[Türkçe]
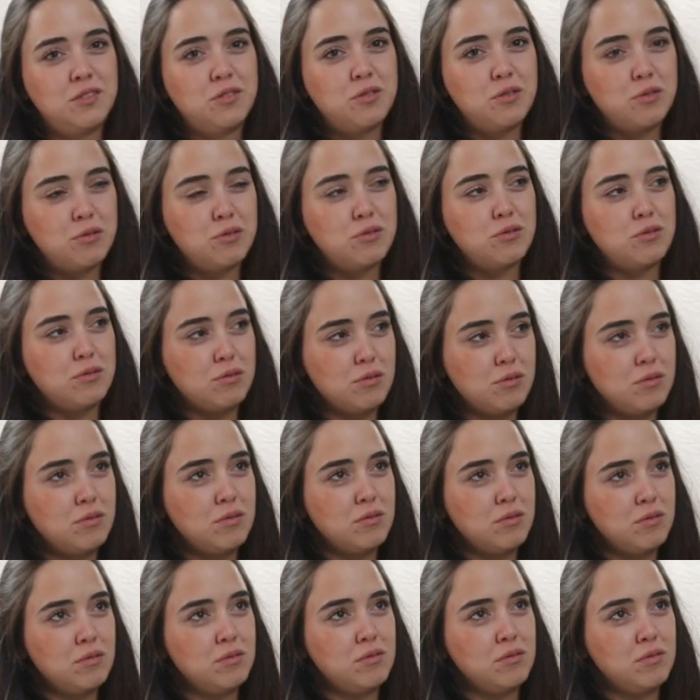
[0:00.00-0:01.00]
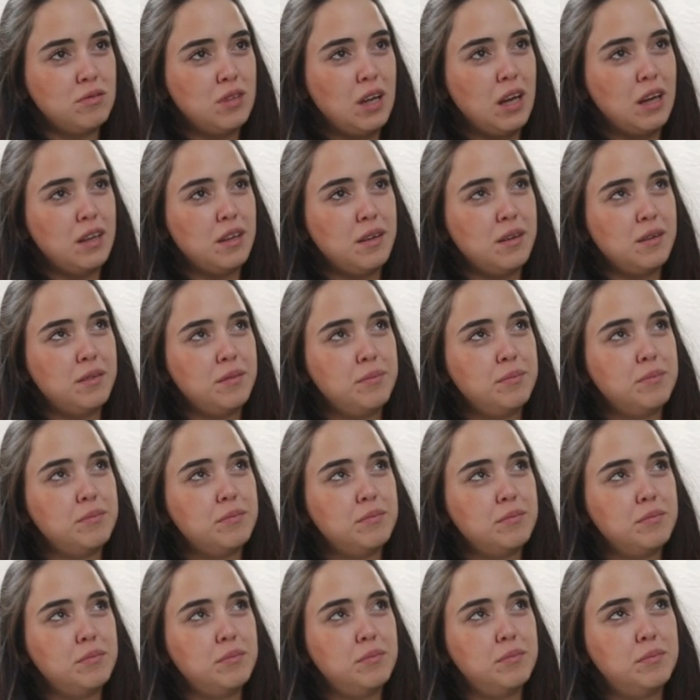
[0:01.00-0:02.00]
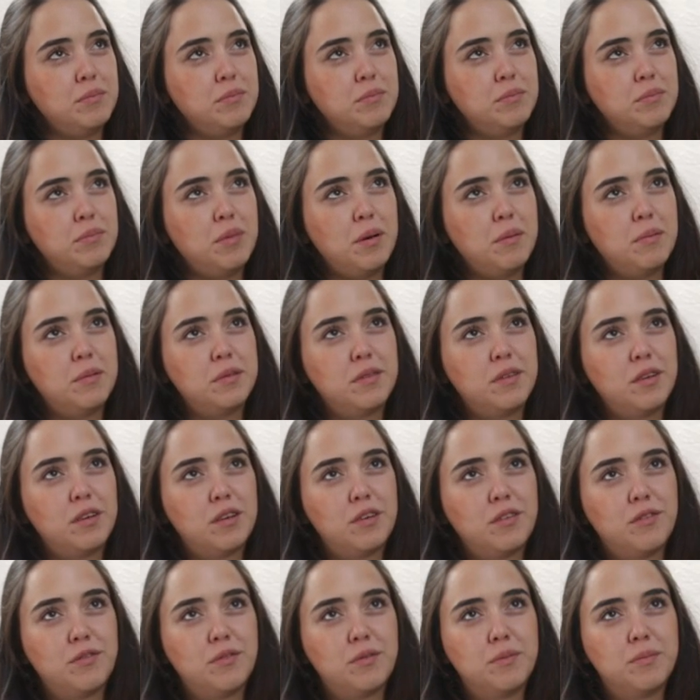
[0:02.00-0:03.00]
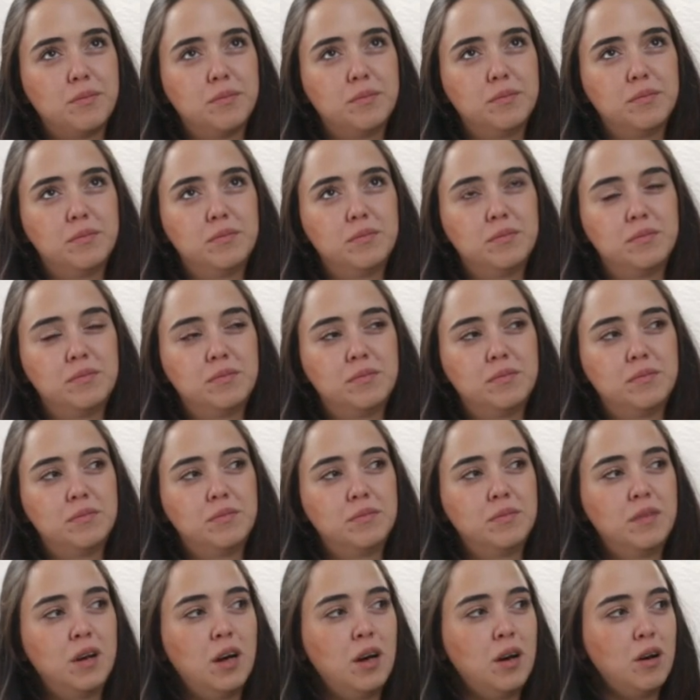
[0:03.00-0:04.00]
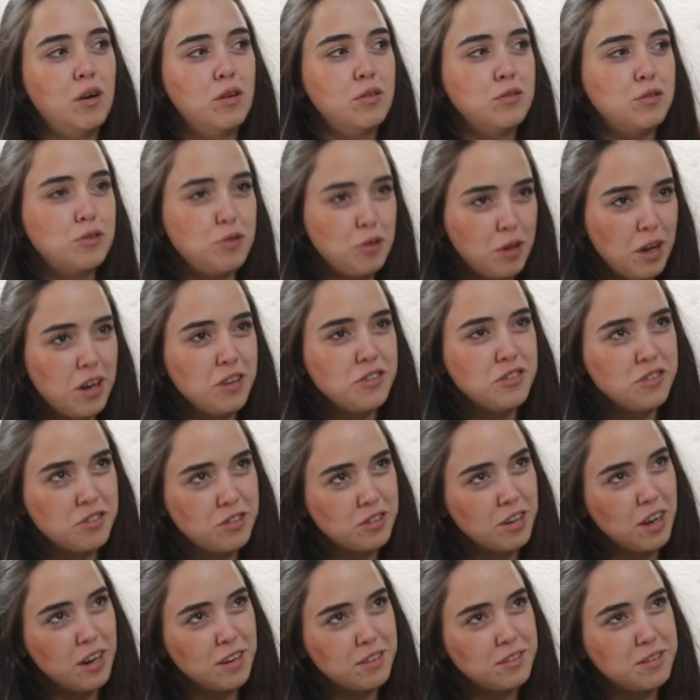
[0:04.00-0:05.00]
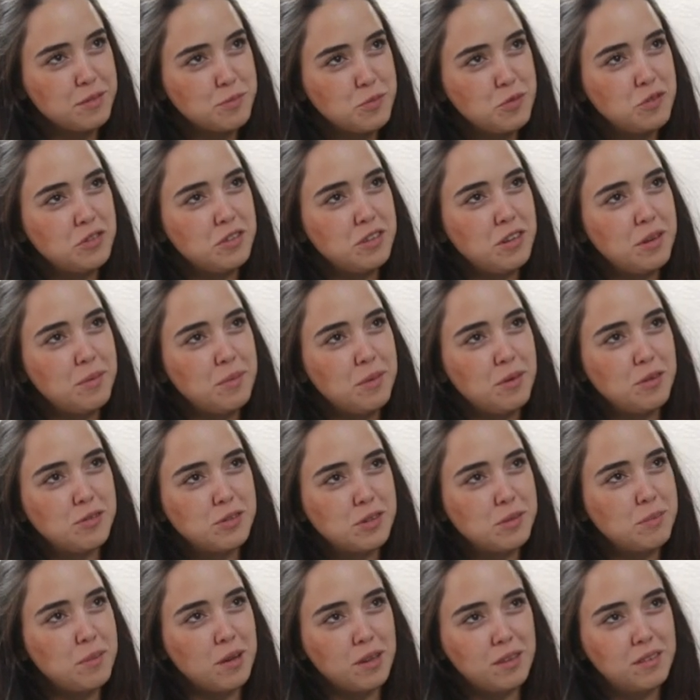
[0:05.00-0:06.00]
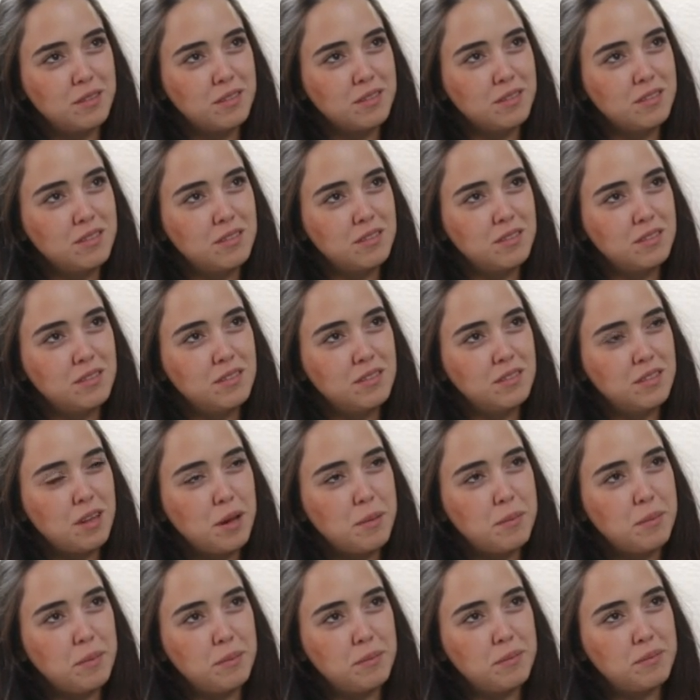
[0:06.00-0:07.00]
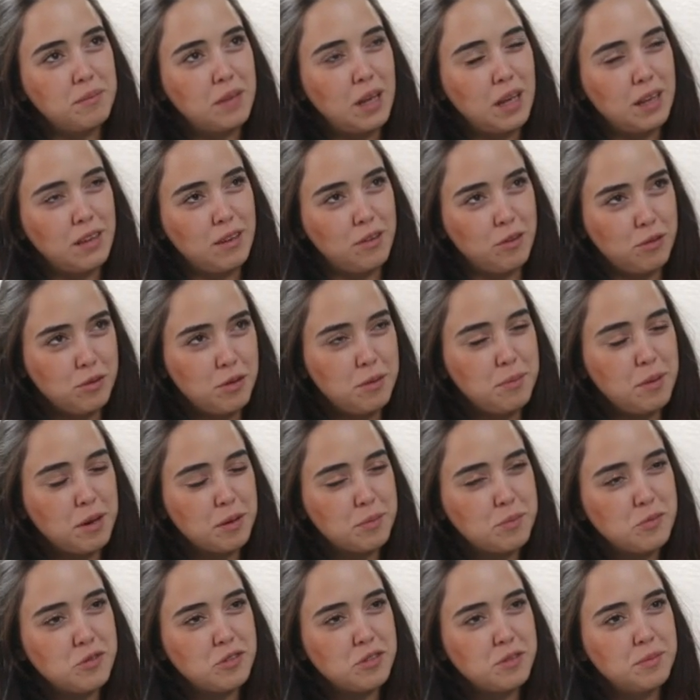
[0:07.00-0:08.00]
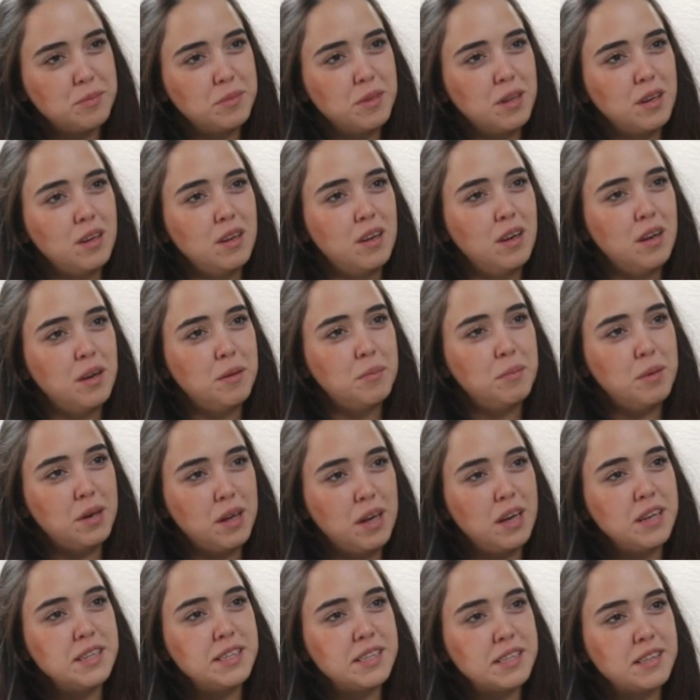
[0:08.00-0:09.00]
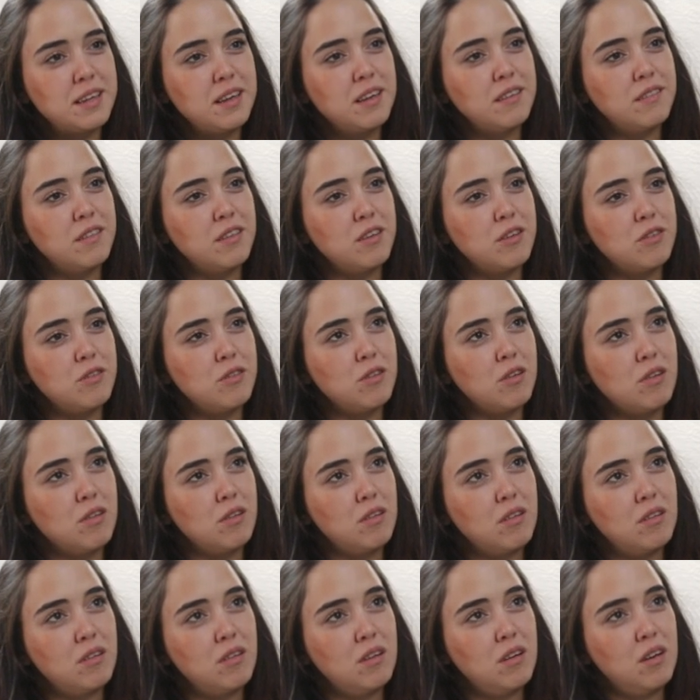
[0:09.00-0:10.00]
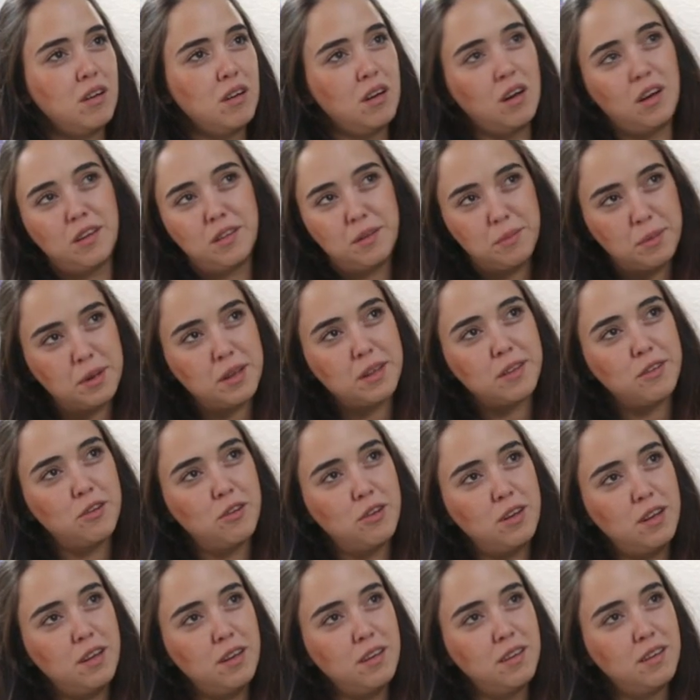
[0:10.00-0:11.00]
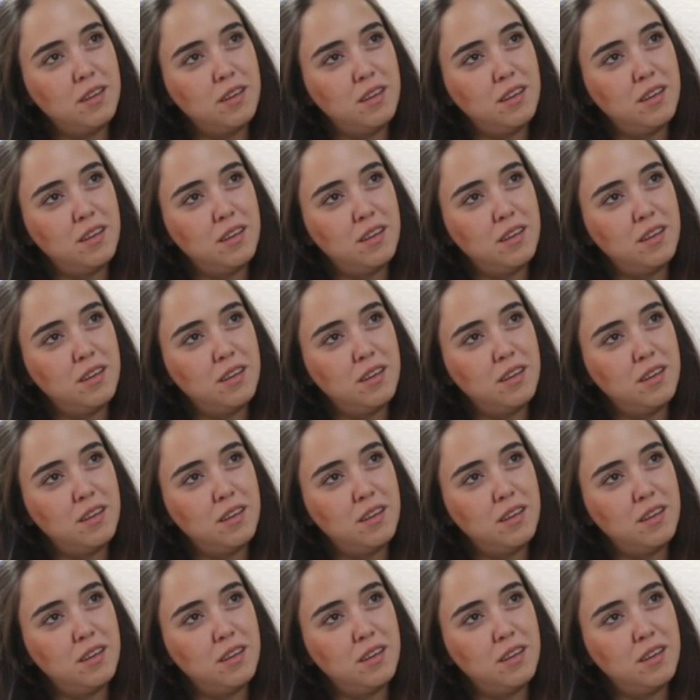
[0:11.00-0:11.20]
Çok uzun. Yani baba tarafım o soy ağacı çıkartılmıştı ya bir o zaman yani ona bakmıştım da bayağı eskiye dayanıyor. Annemki de öyle.